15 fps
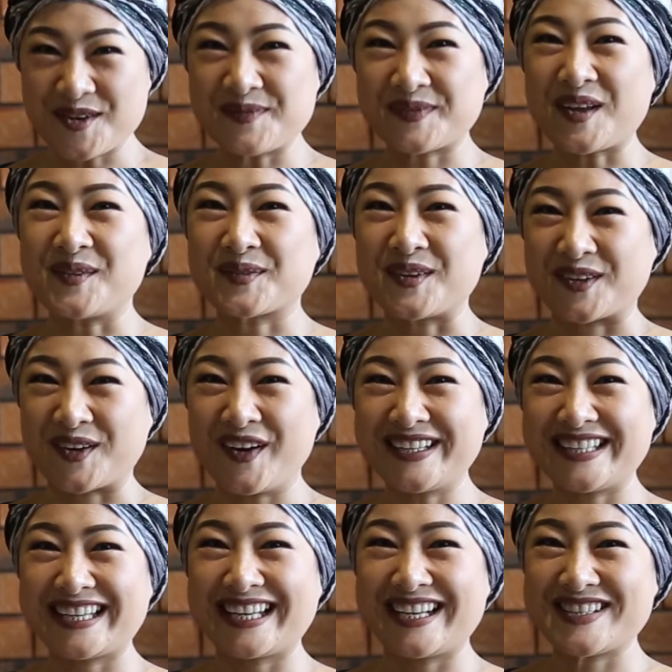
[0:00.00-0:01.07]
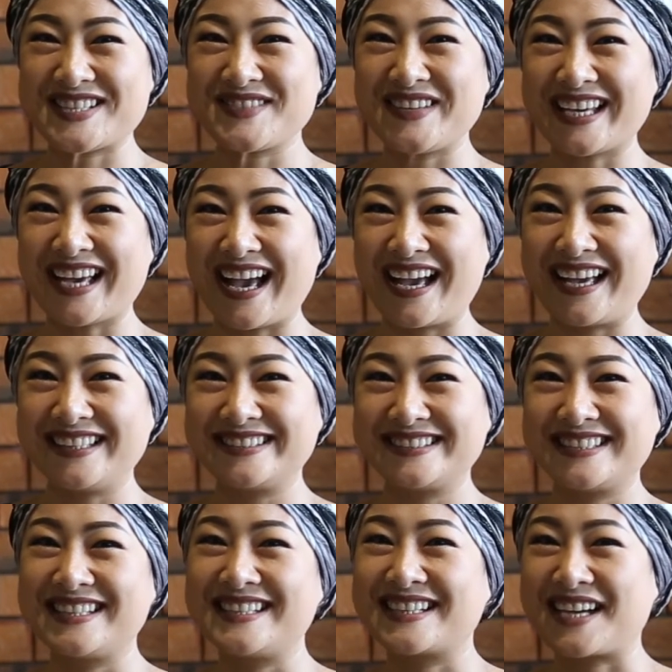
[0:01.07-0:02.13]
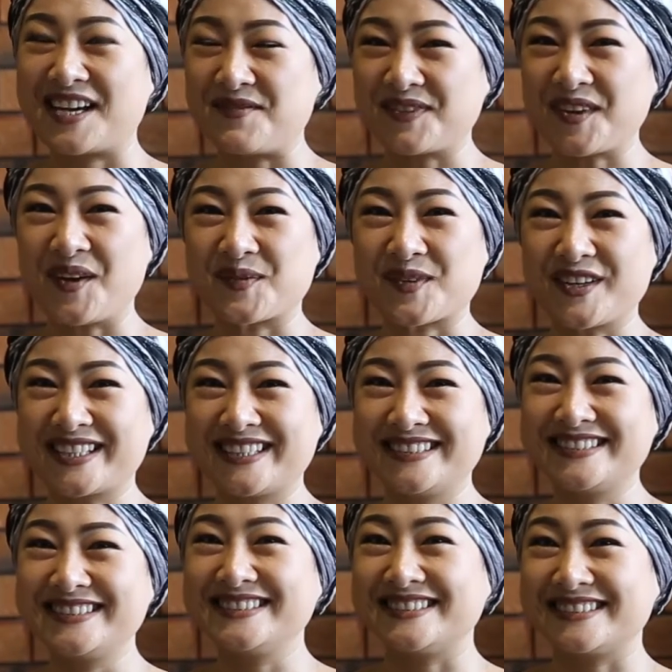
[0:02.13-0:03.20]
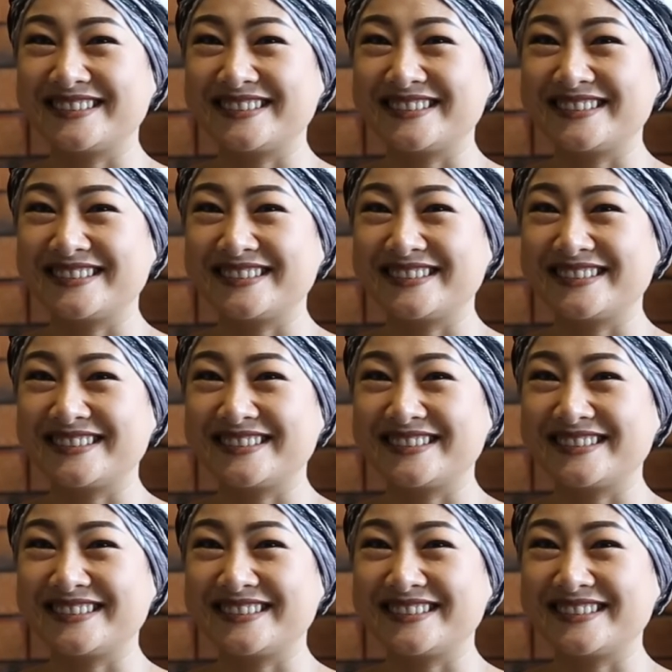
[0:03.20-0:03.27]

คำตอบของข้อนี้กันแล้วใช่ไหมคะ คำตอบก็คือ